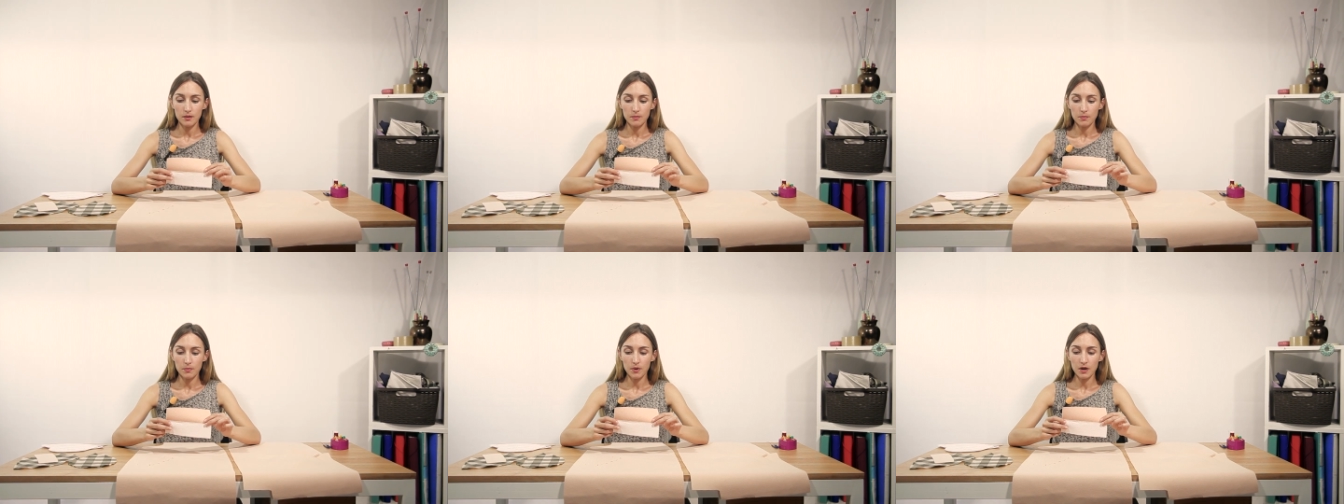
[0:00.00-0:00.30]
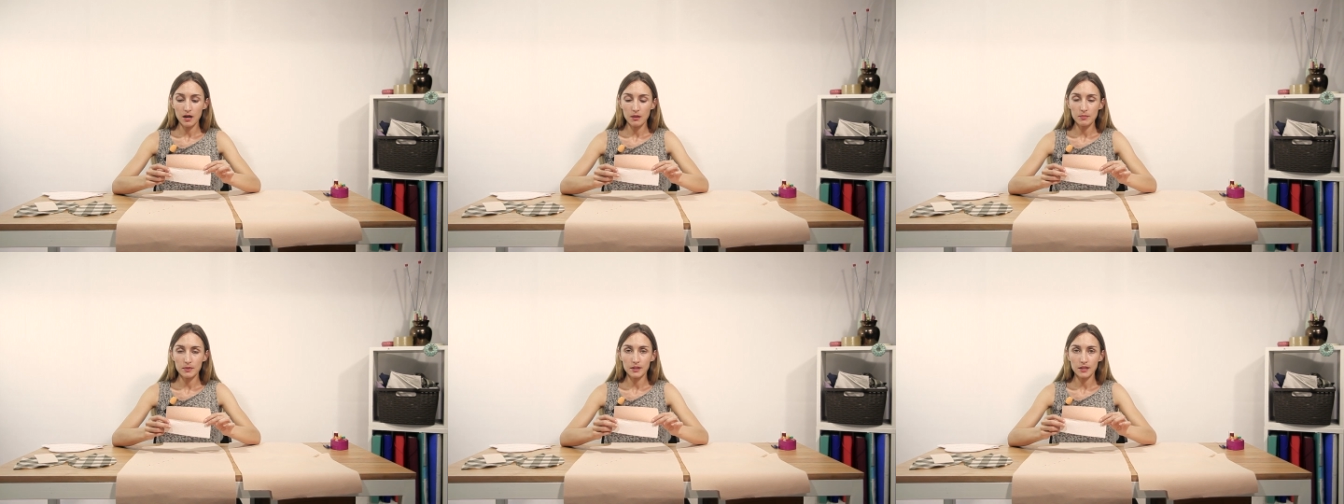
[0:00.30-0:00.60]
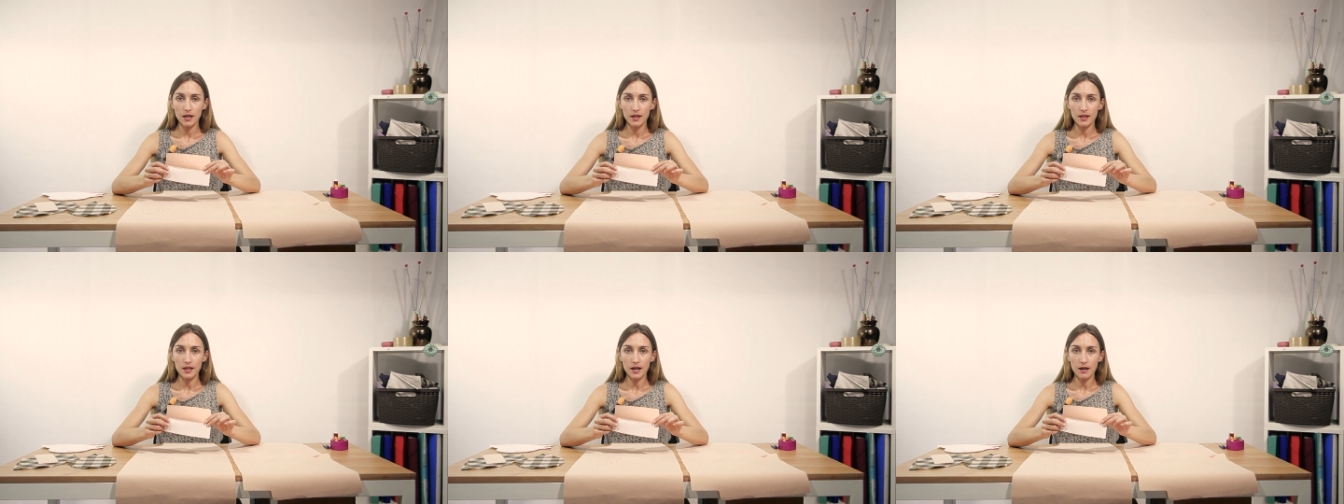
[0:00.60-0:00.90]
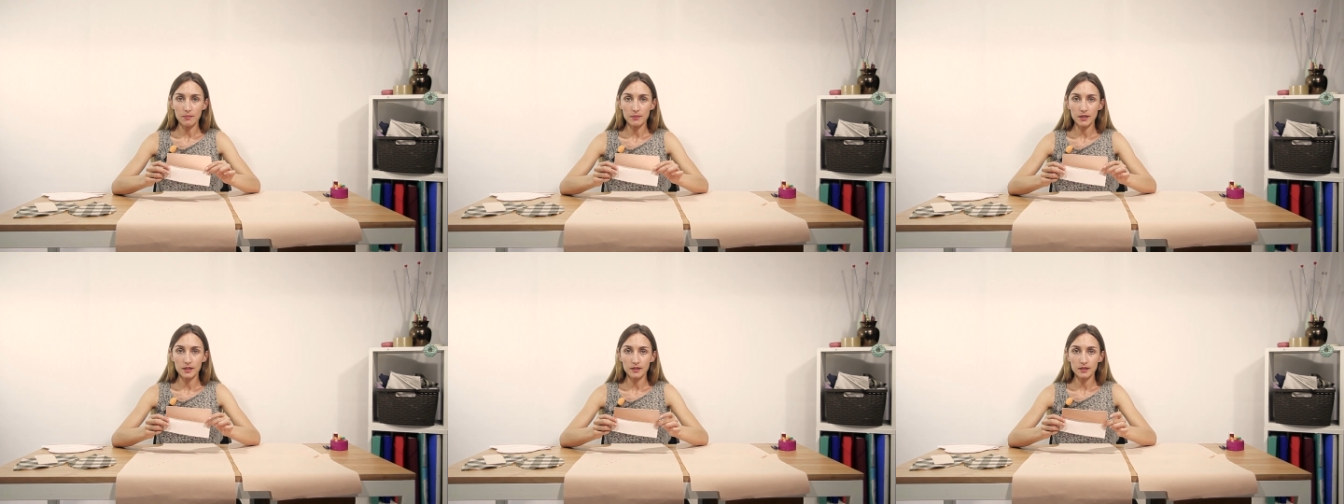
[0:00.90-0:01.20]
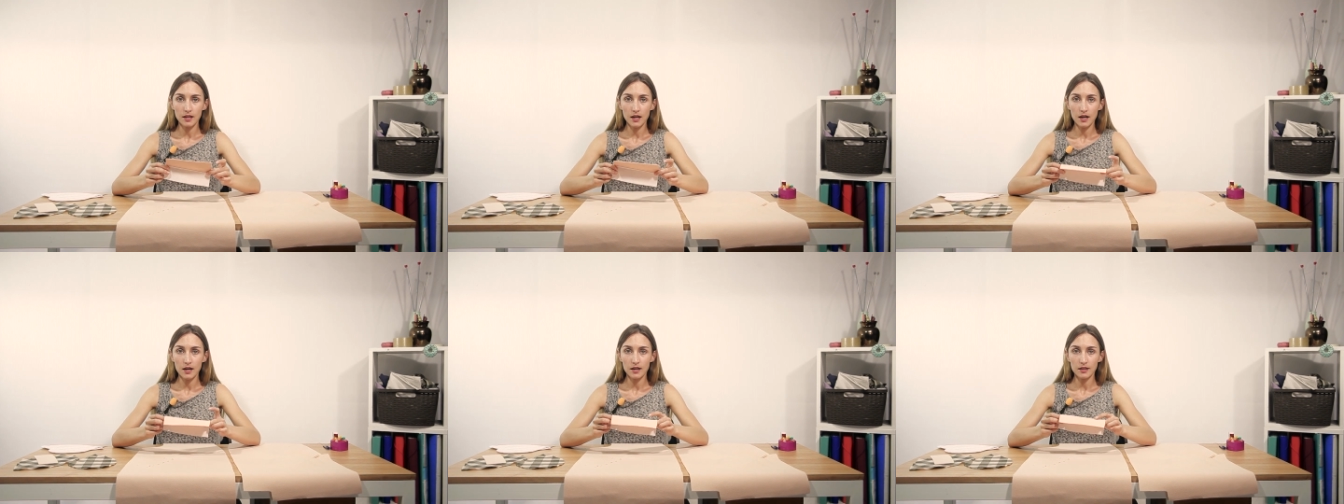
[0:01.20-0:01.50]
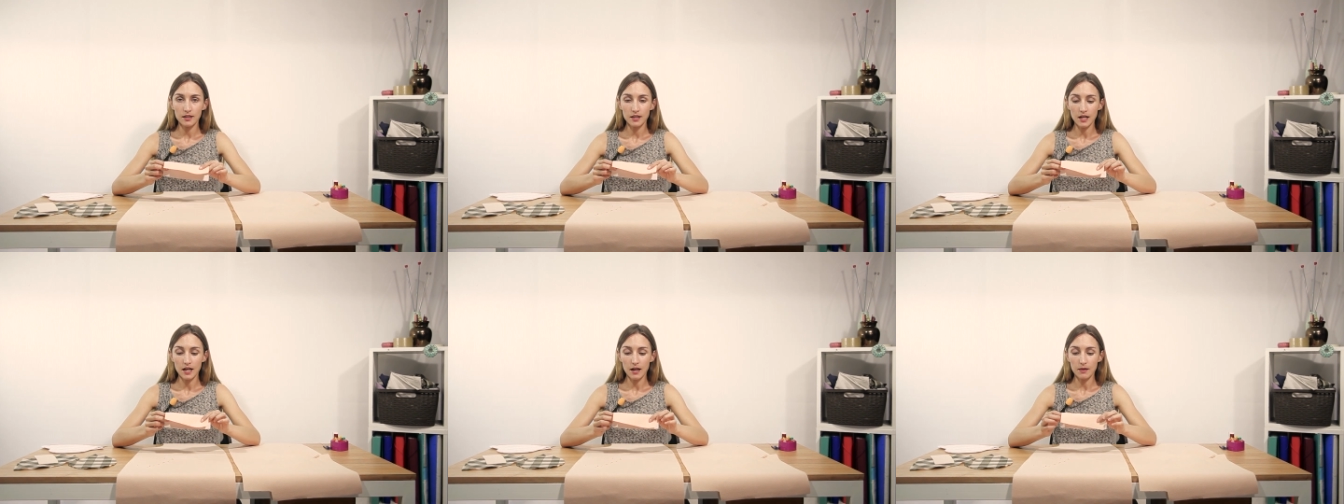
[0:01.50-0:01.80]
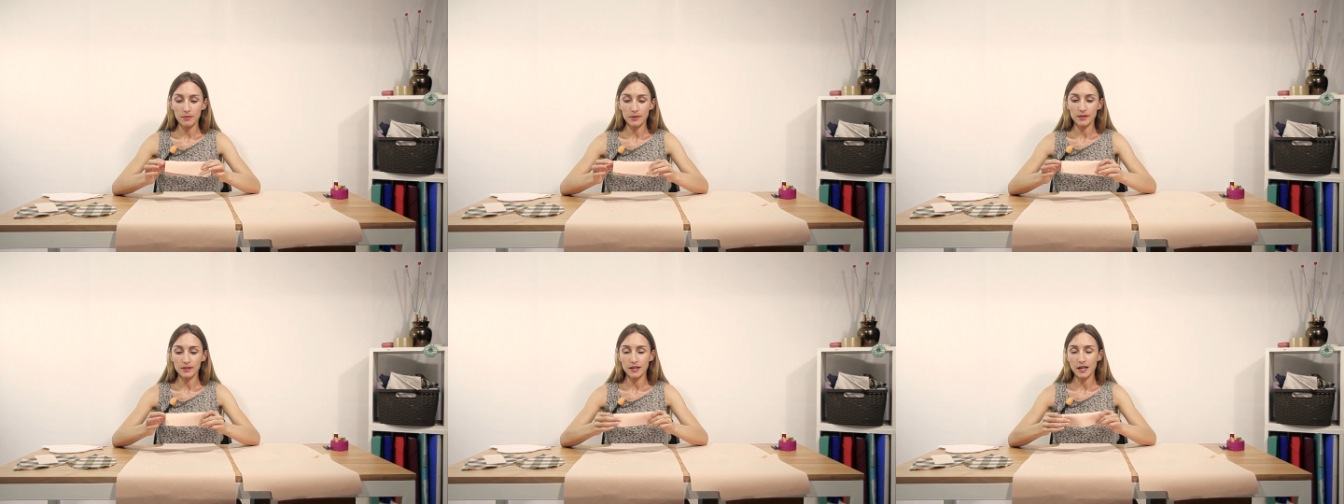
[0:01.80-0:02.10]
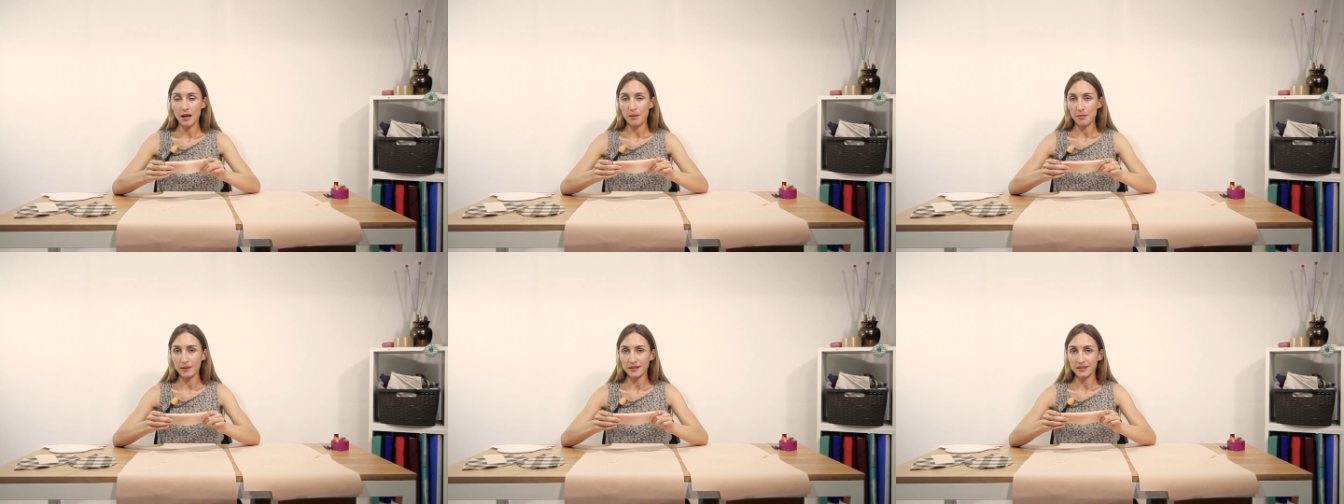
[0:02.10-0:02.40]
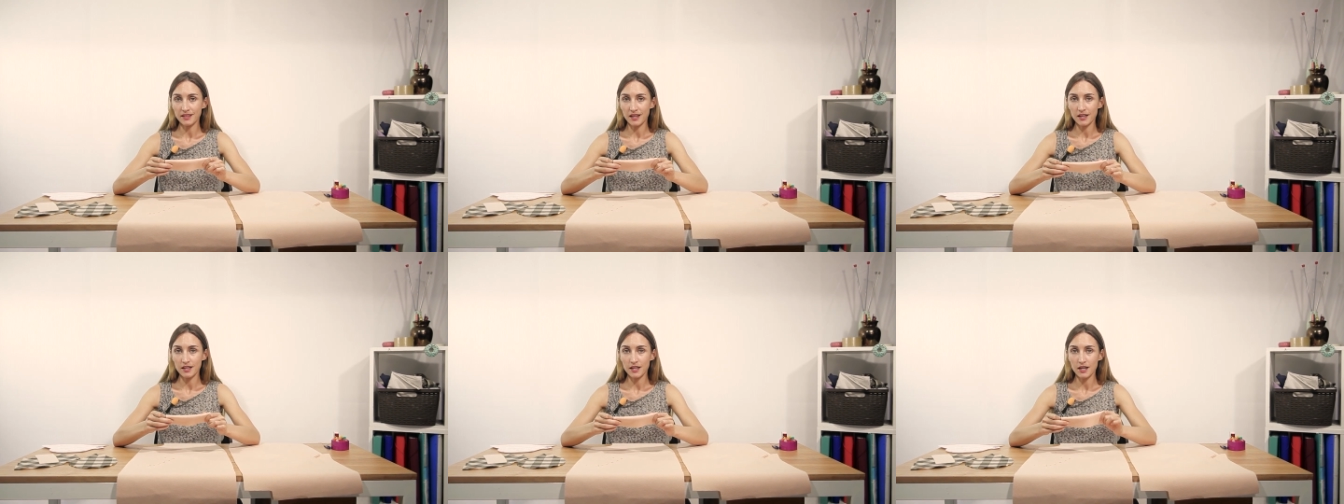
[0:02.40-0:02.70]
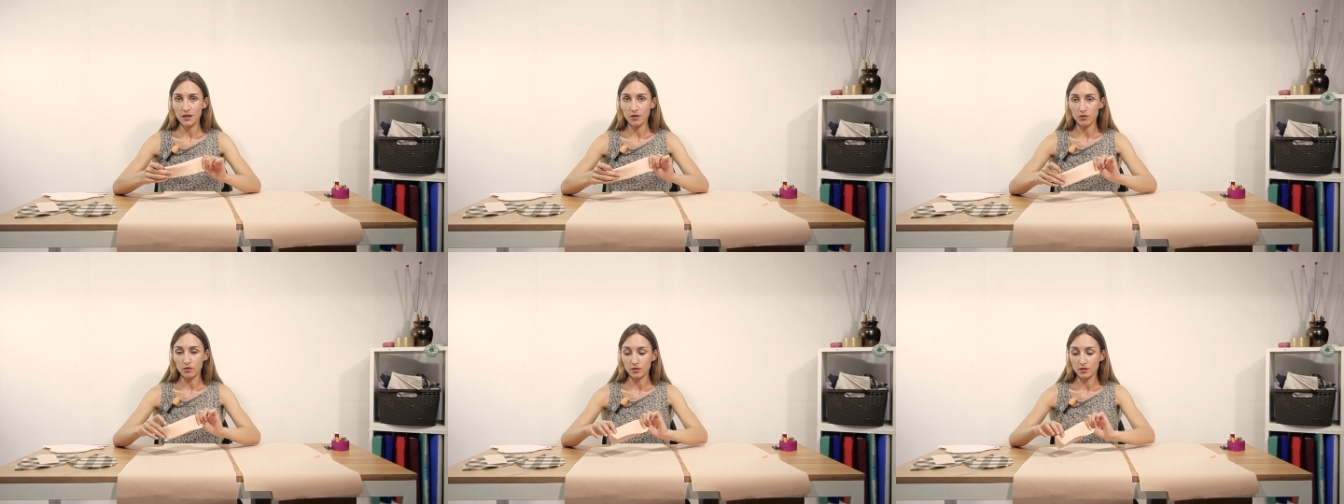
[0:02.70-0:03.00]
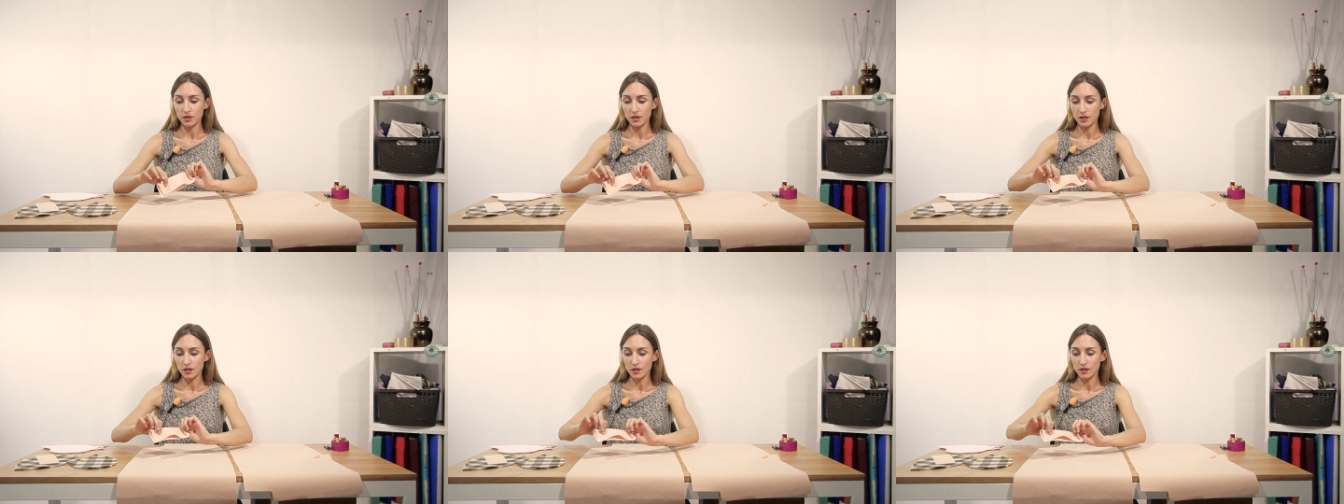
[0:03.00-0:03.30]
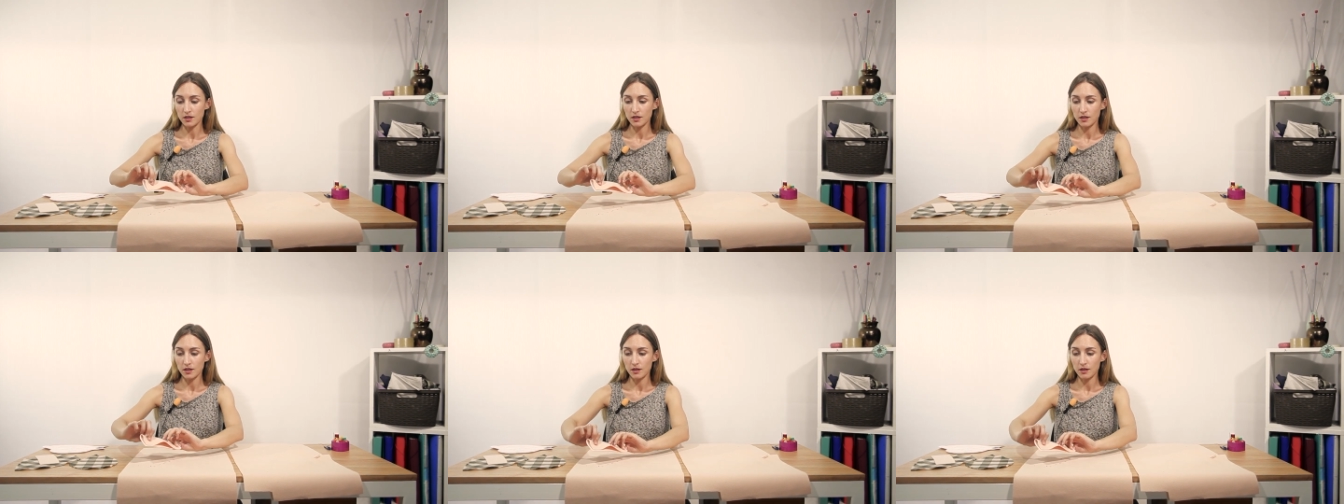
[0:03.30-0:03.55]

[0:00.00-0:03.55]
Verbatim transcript: por la mitad de la vista, esta es la vista, la pestaña donde,